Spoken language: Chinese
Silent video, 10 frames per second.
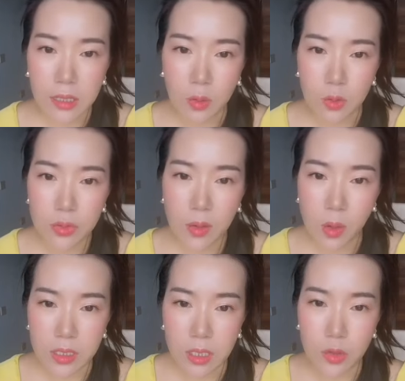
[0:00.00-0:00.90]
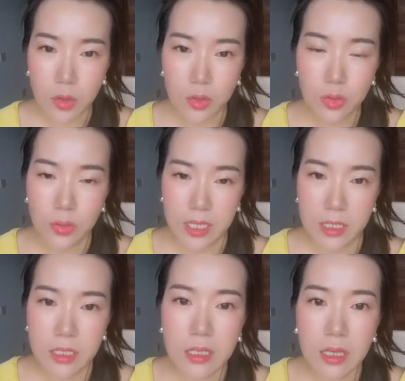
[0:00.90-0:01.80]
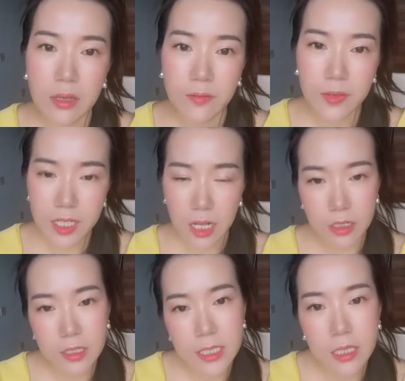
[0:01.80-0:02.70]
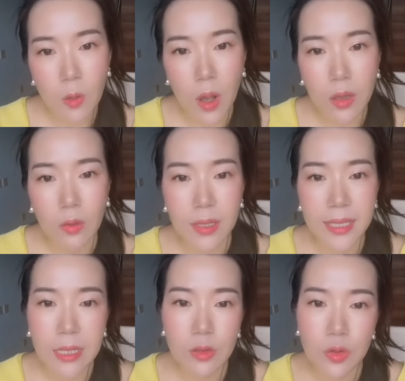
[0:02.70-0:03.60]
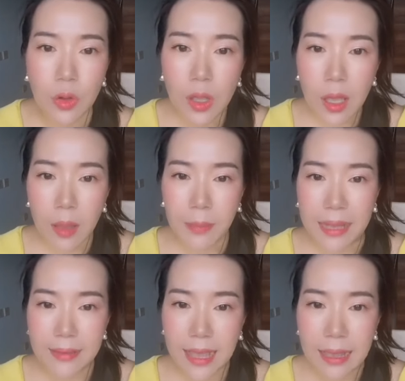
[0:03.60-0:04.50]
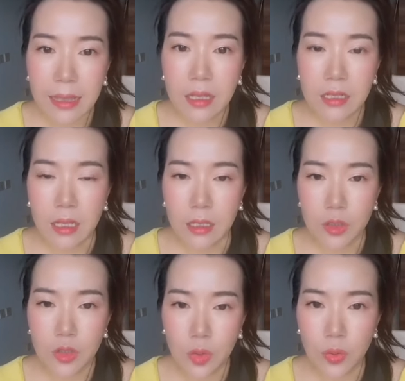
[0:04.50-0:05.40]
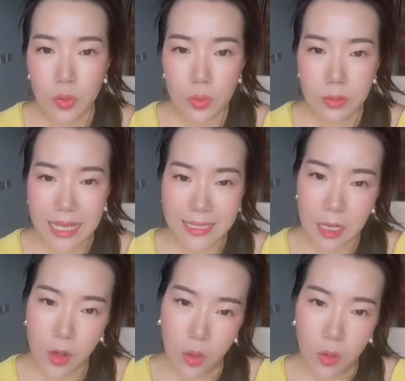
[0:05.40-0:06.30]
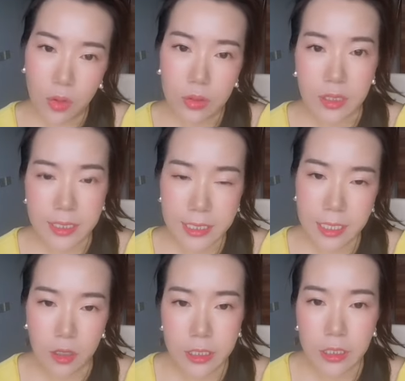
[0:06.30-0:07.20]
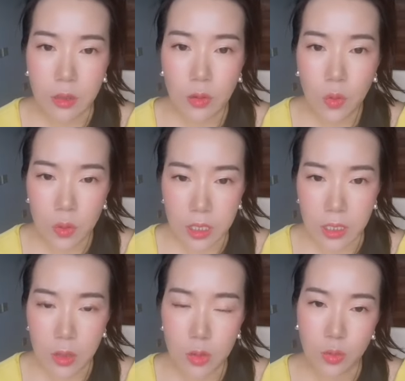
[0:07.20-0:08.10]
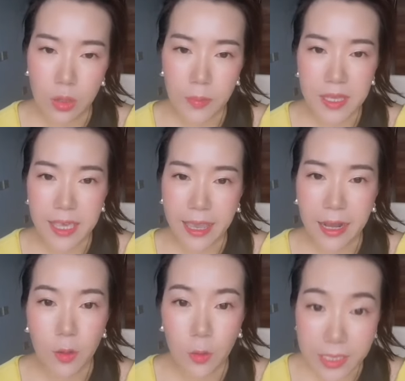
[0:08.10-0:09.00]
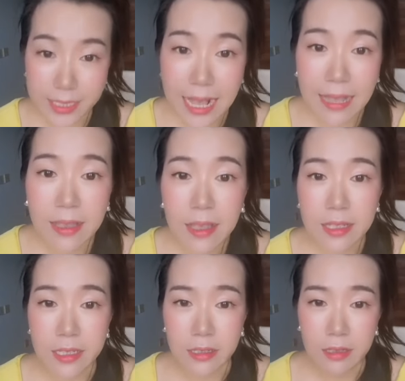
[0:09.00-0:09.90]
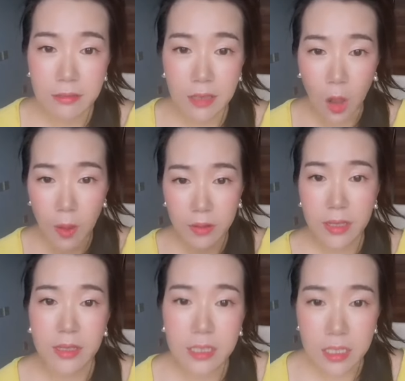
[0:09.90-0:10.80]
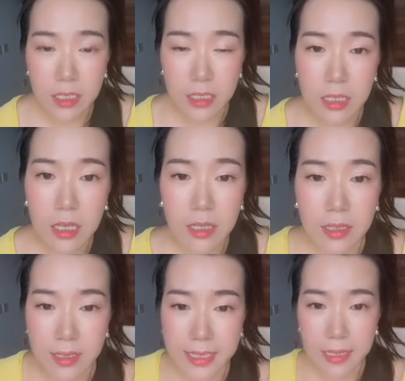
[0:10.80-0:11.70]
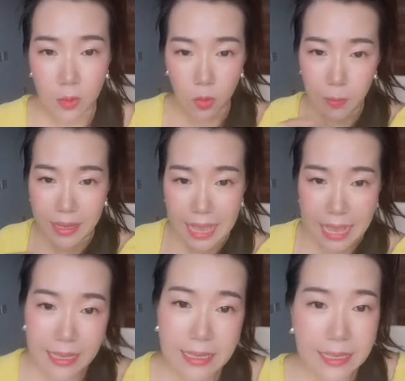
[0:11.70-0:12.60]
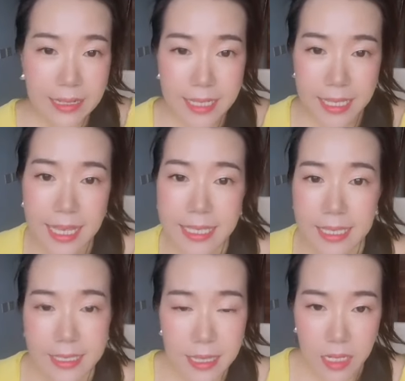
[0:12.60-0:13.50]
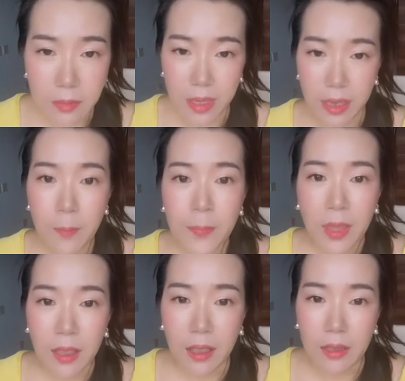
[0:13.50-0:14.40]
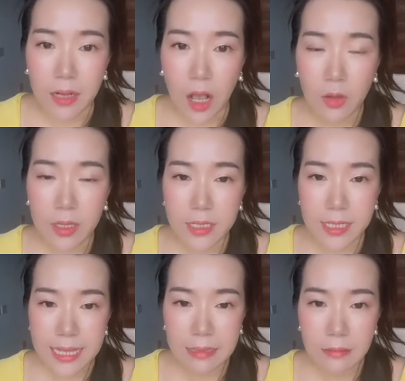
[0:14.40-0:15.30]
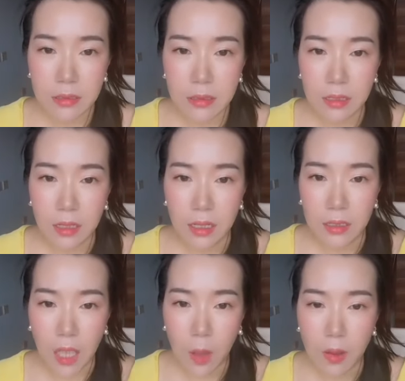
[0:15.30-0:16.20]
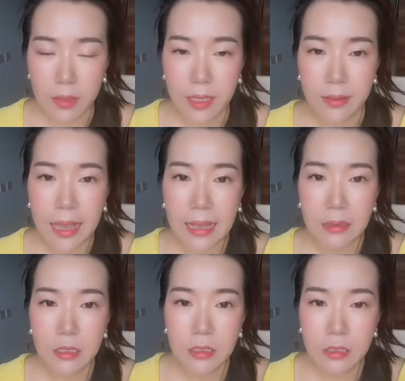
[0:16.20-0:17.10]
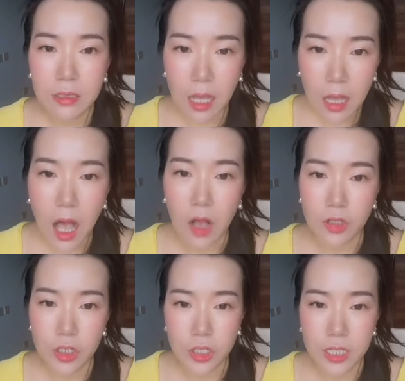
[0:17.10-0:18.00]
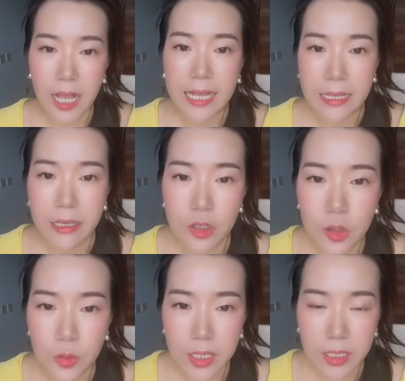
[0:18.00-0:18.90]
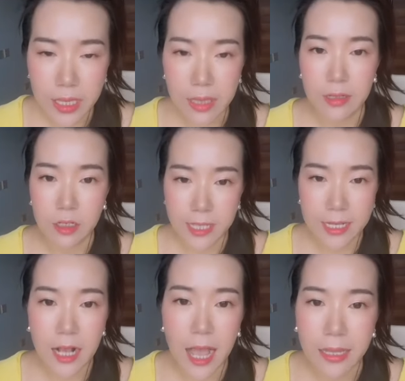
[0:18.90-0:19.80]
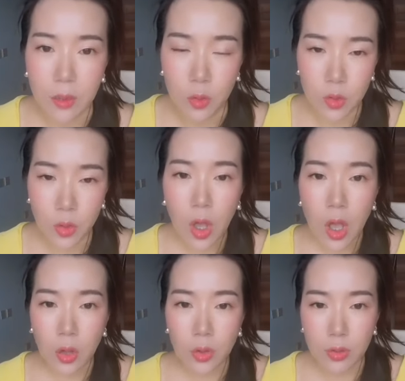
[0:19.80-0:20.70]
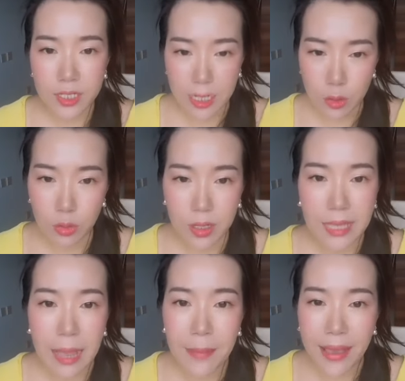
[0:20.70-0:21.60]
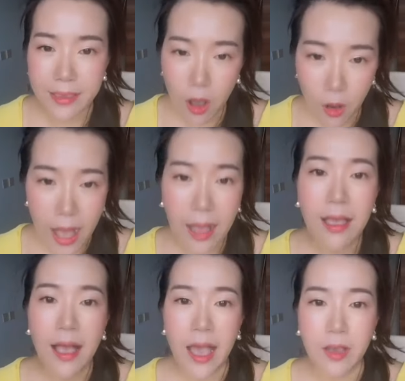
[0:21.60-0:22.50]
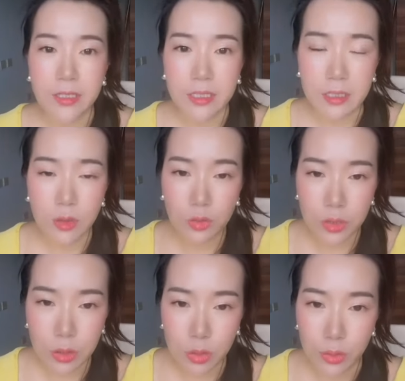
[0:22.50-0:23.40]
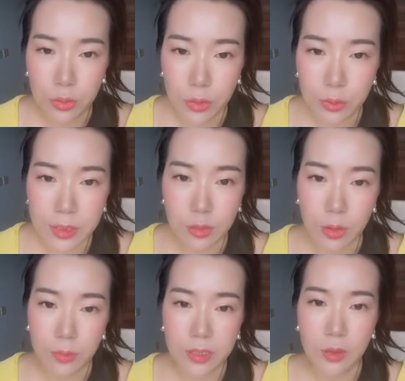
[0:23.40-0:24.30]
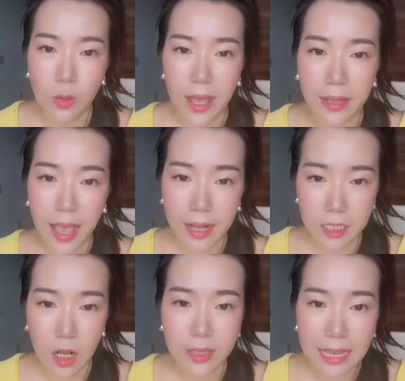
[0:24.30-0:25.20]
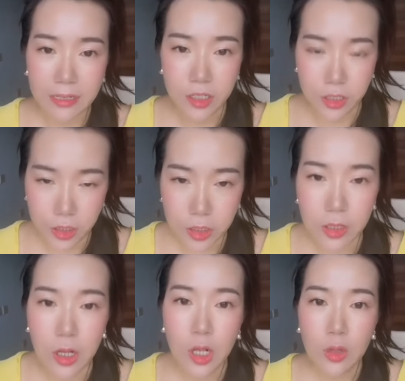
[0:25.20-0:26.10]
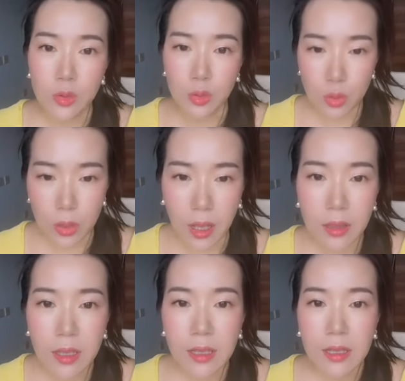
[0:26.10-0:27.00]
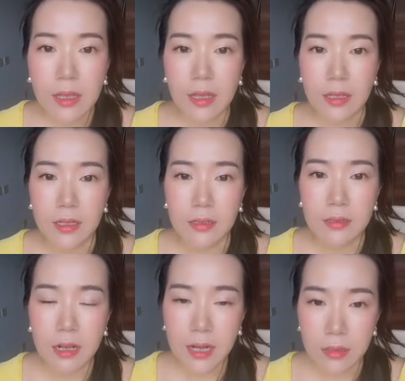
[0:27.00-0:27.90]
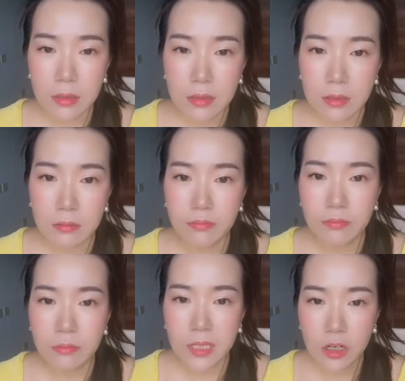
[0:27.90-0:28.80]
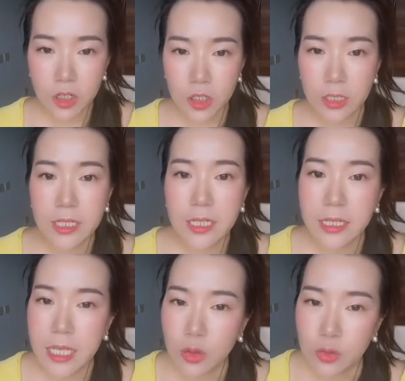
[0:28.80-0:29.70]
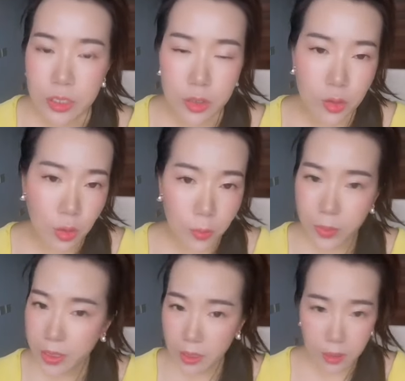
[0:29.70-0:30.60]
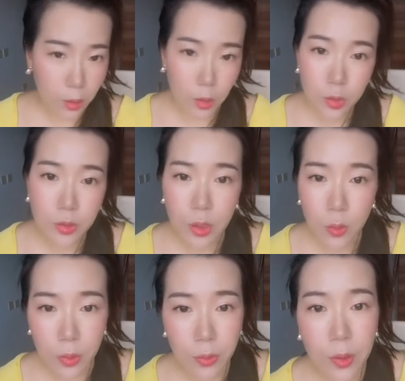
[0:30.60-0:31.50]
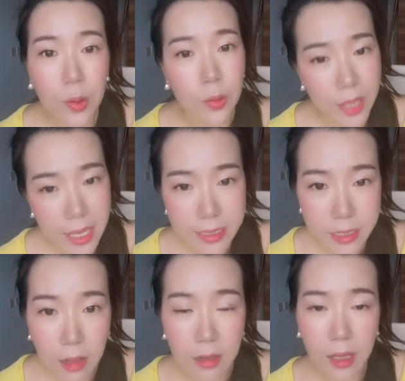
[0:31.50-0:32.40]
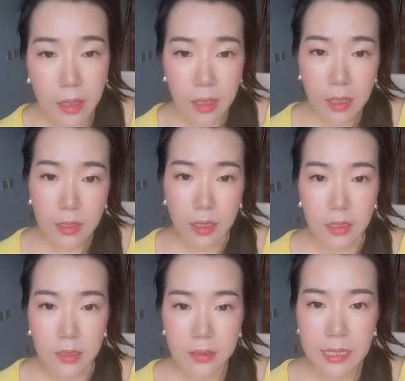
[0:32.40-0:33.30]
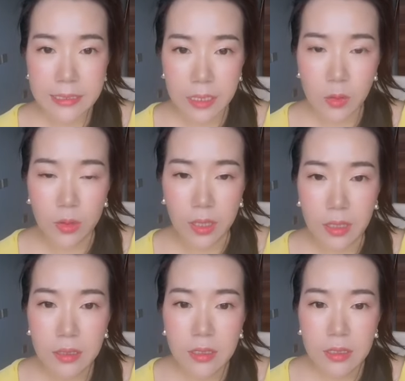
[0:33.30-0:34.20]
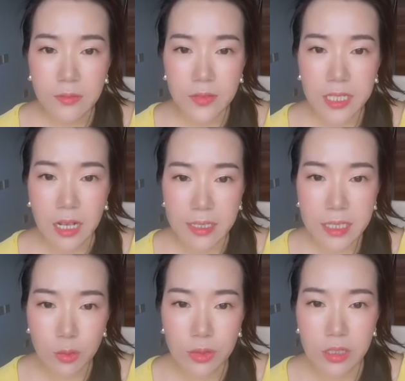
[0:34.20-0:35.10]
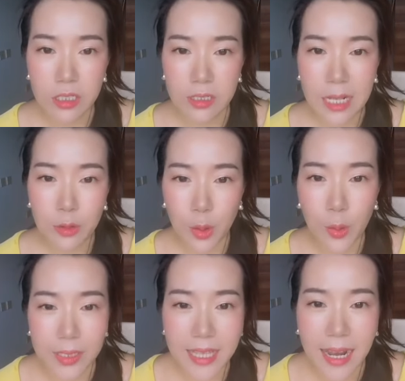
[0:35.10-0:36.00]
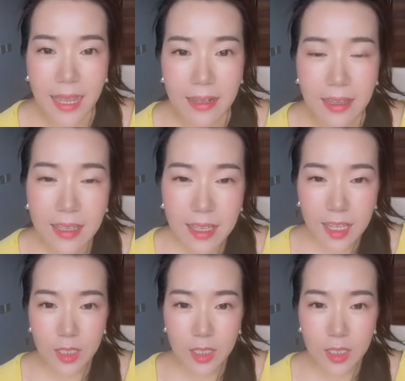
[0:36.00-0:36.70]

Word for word: 那我就在网上求助，也是一个非常热心的网友呢，他就把他呃救他家狗得细小的这个过程告诉我了，并且给了我一家这个淘宝店的地址。等一下呢，我会把它贴在简介里面啊。然后呢，这家呃淘宝店它刚好是上海的一个兽医店，是在上海的。我就用闪送让他把药啊，还有这个注射所用的东西全部寄过来的，按照他的指示去做了。嗯，当然。嗯，当时呢，这个店主也是说不一定能够救得活，因为狗狗太小了。嗯，那结果呢，非常幸运的是大壮活下来了。